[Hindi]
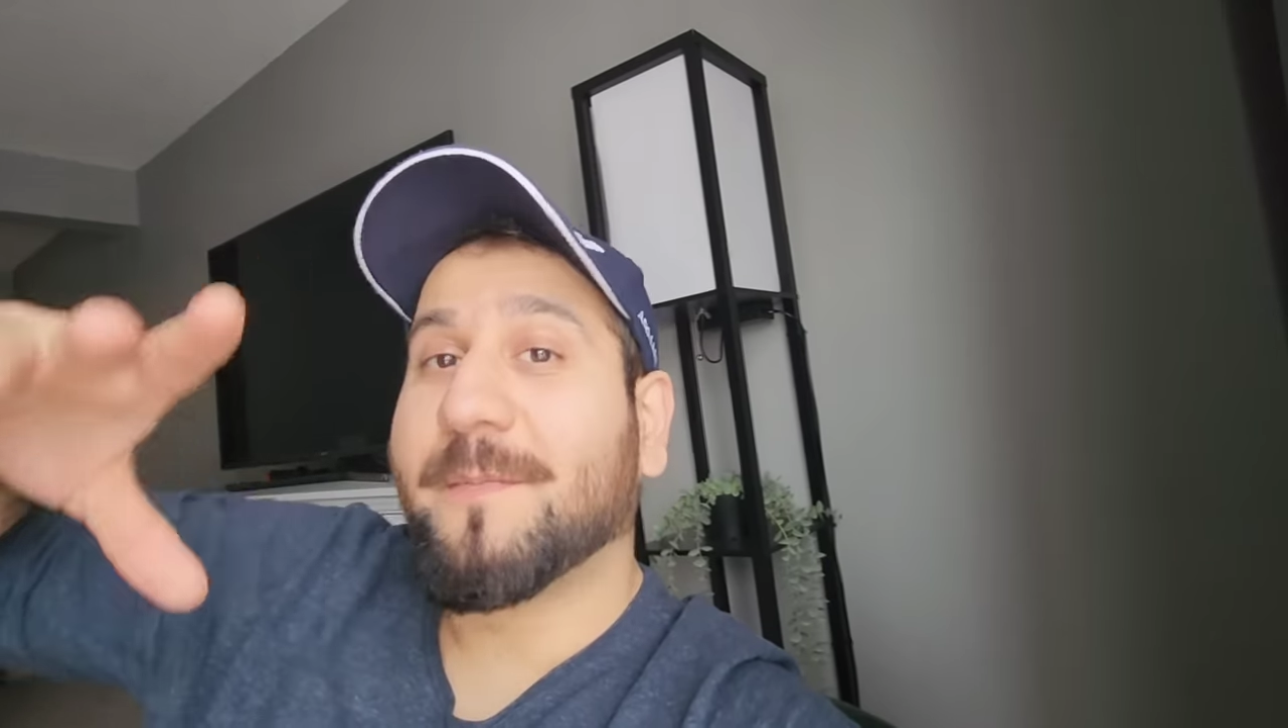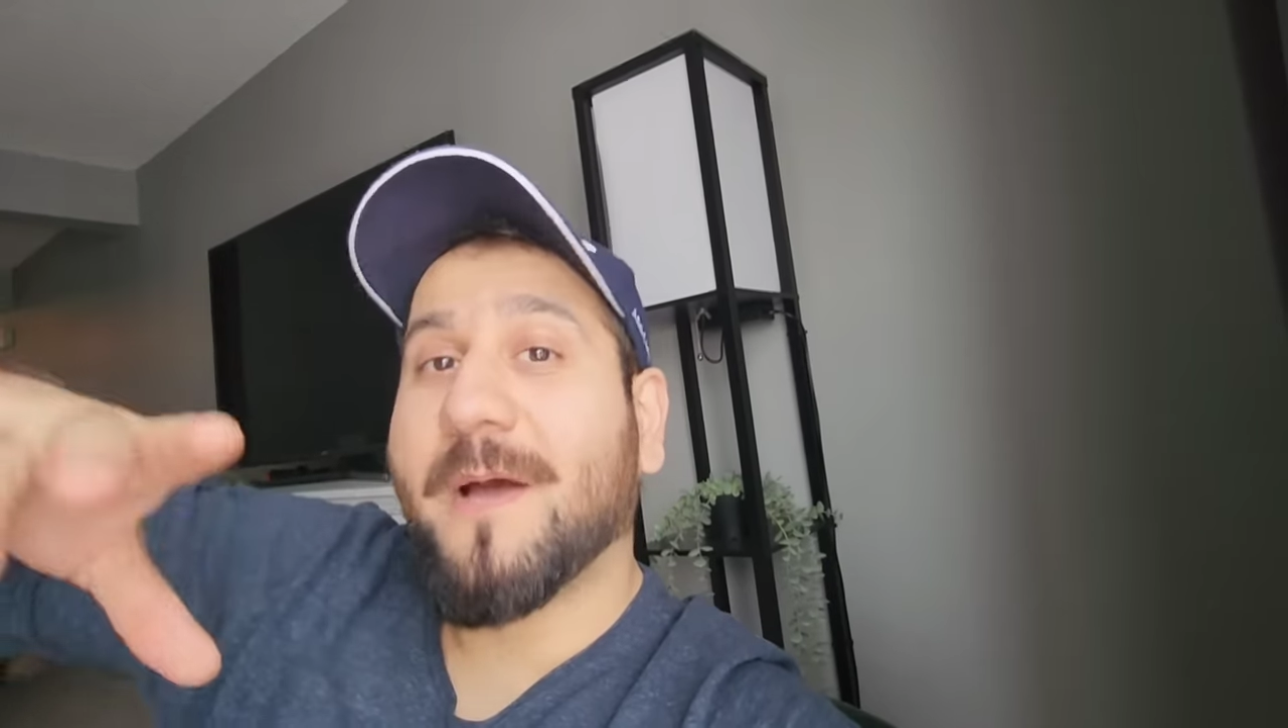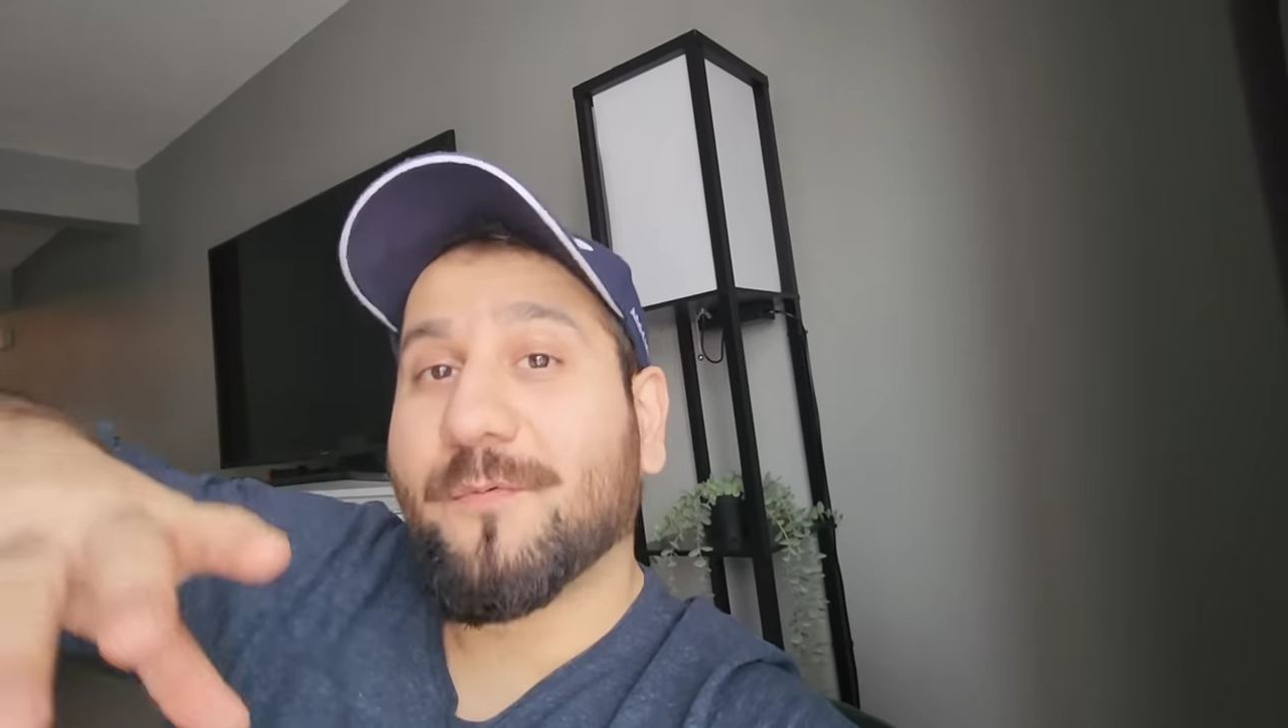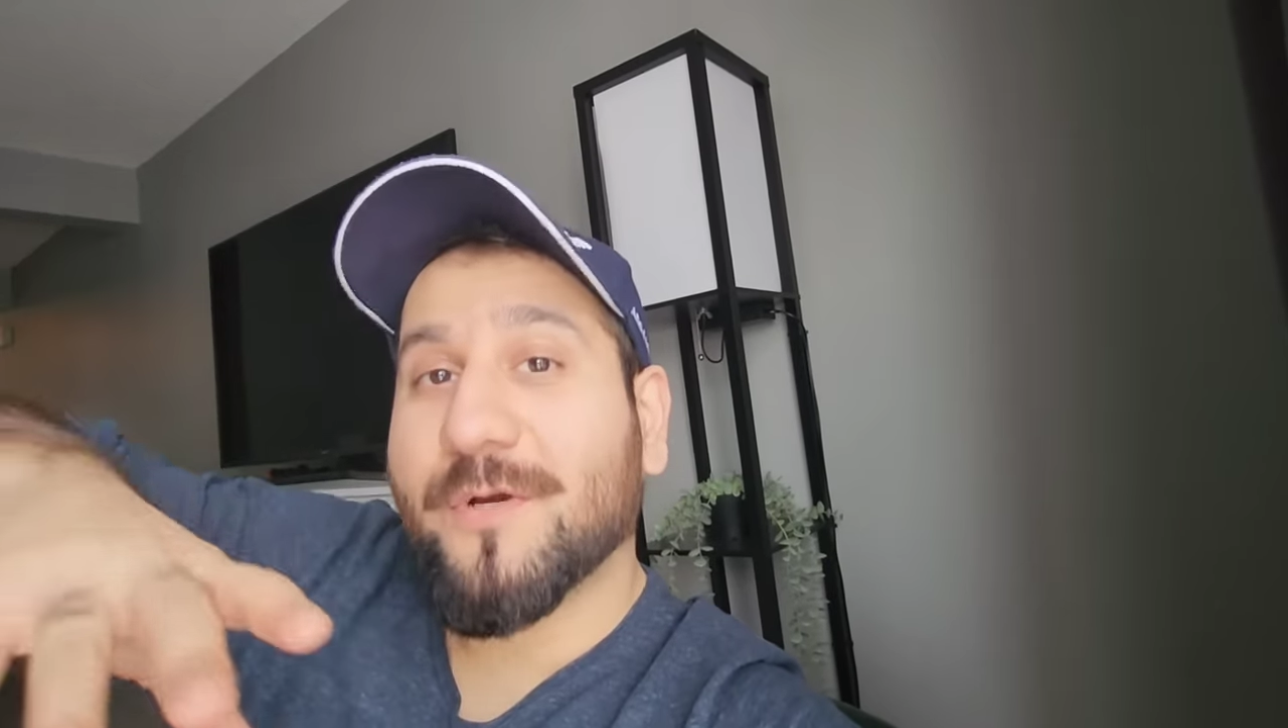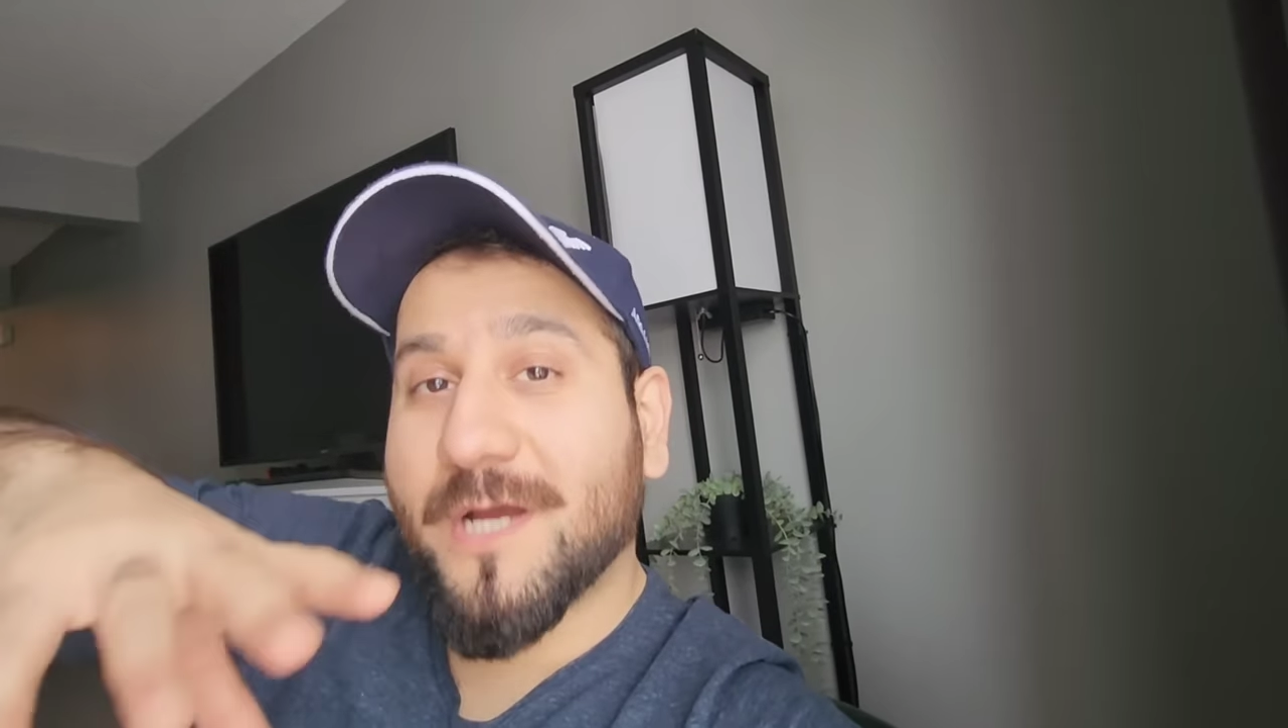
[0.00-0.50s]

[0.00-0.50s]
मैं आपको